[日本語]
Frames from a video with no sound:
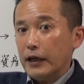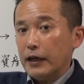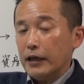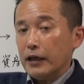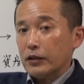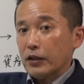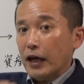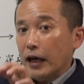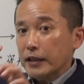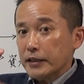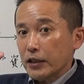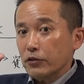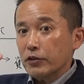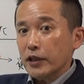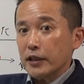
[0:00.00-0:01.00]
えー、と会
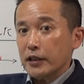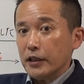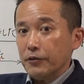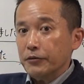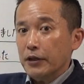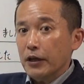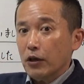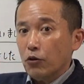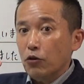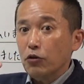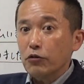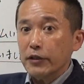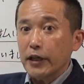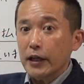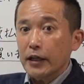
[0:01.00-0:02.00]
社の利益こ
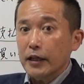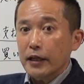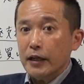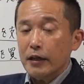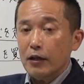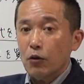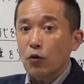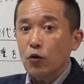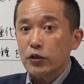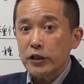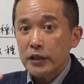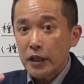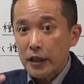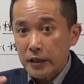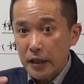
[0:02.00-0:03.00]
れをね、えー、法
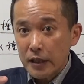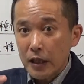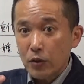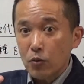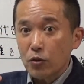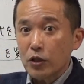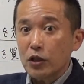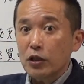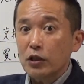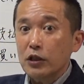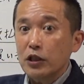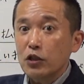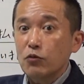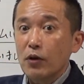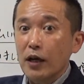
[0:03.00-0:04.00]
人化してない時
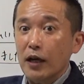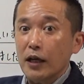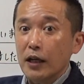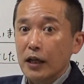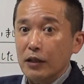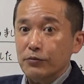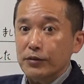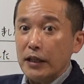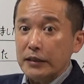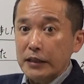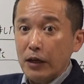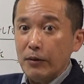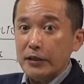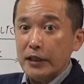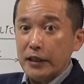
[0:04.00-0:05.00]
には2つ
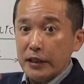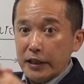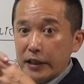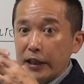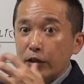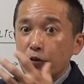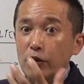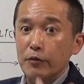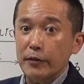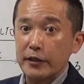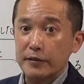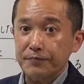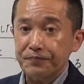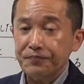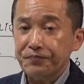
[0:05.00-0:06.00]
合わせて利益と言いま
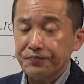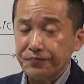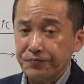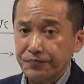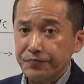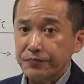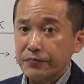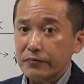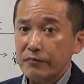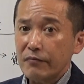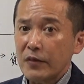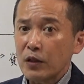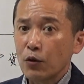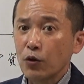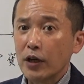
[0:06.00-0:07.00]
す。
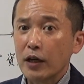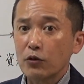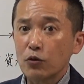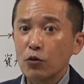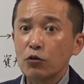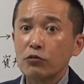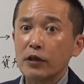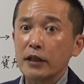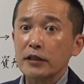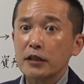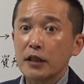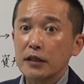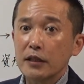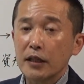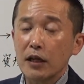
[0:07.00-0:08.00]
これあのよく勘違い
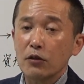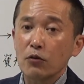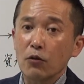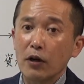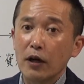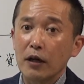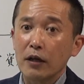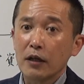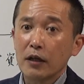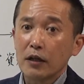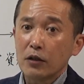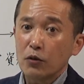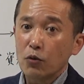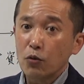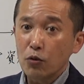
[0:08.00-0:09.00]
されるのが
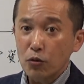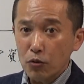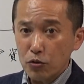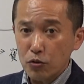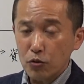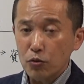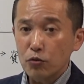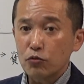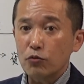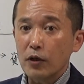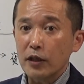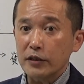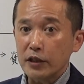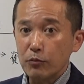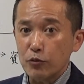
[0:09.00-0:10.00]
農業所得
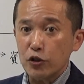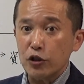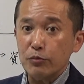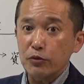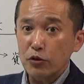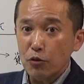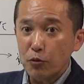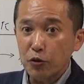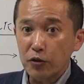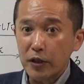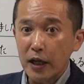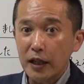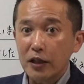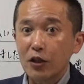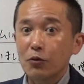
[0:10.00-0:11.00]
は全部自分のもの
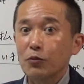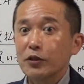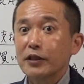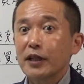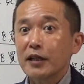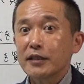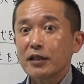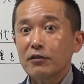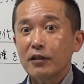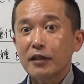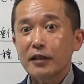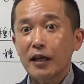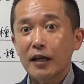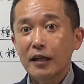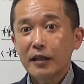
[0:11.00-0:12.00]
だって思ってらっしゃる
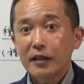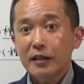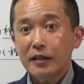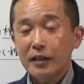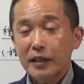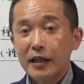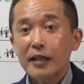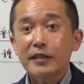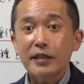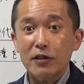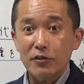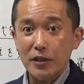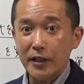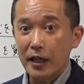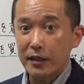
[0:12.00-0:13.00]
方いらっしゃ
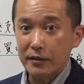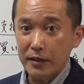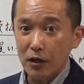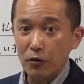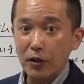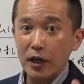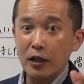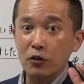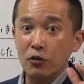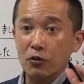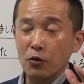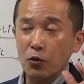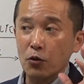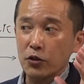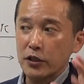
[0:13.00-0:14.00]
るじゃないですかこれあの
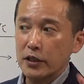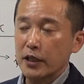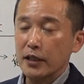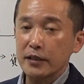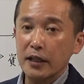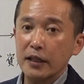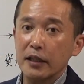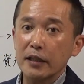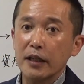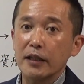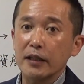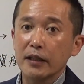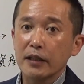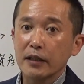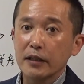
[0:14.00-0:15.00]
法人化されてない